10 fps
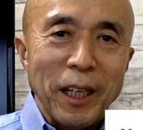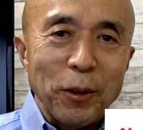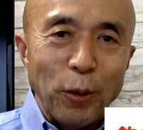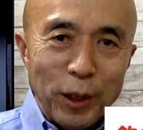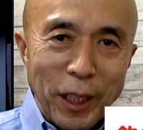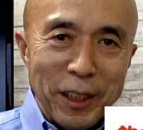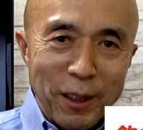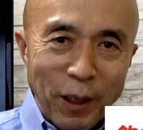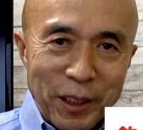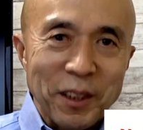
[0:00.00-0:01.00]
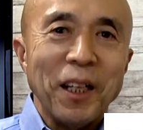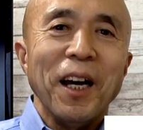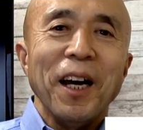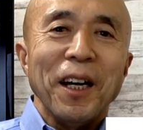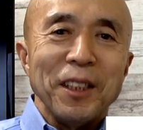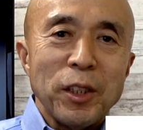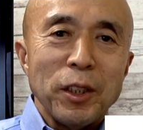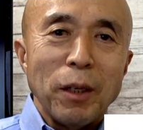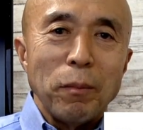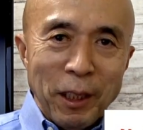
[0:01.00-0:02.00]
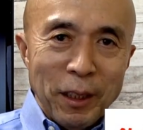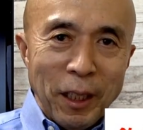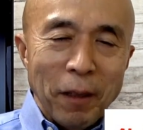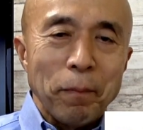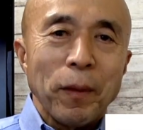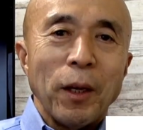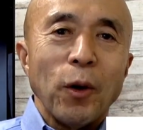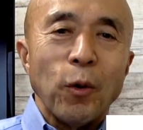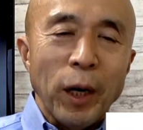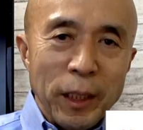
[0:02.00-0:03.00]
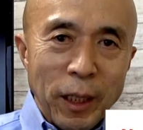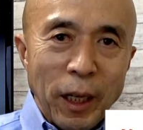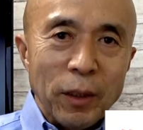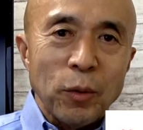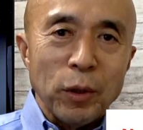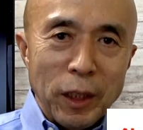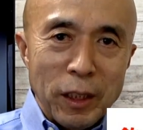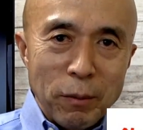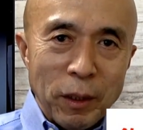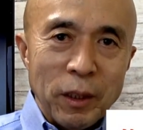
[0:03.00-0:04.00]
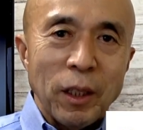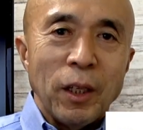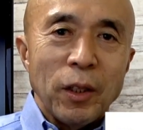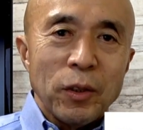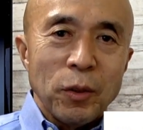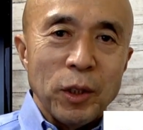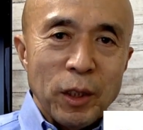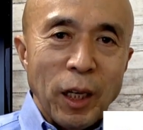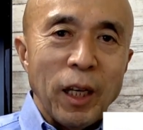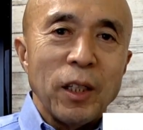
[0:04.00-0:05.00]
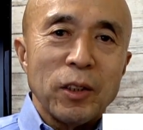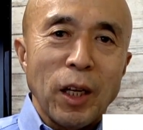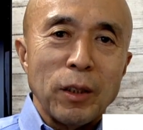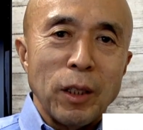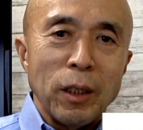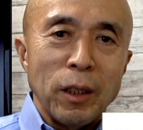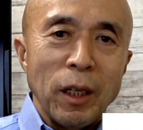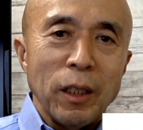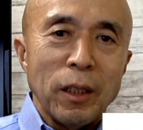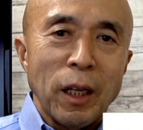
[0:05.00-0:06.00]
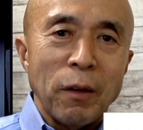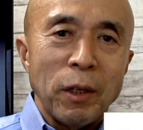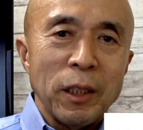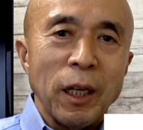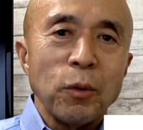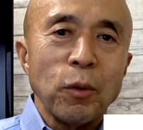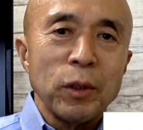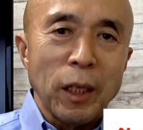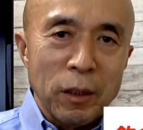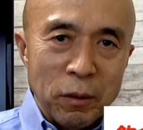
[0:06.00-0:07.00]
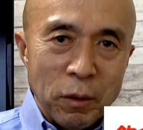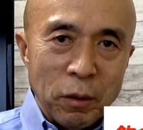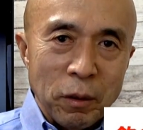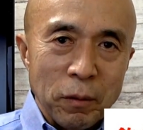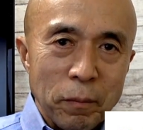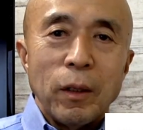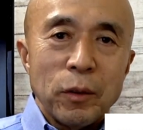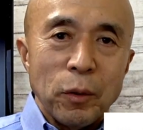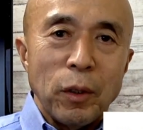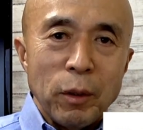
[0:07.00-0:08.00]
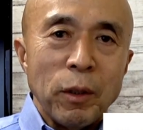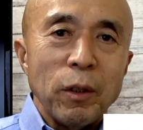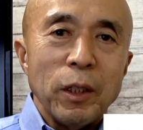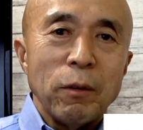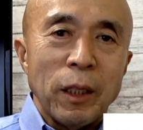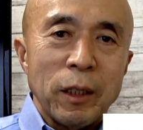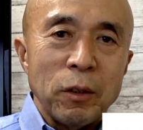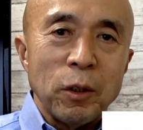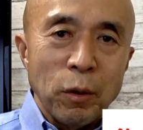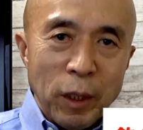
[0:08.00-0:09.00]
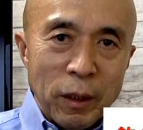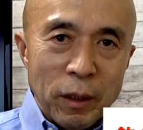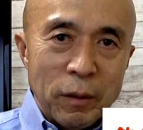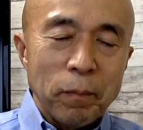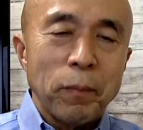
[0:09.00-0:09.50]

倒産します。2年目で5割が倒産します。そして3年で7割が倒産するという、そのようにも言われている業界です。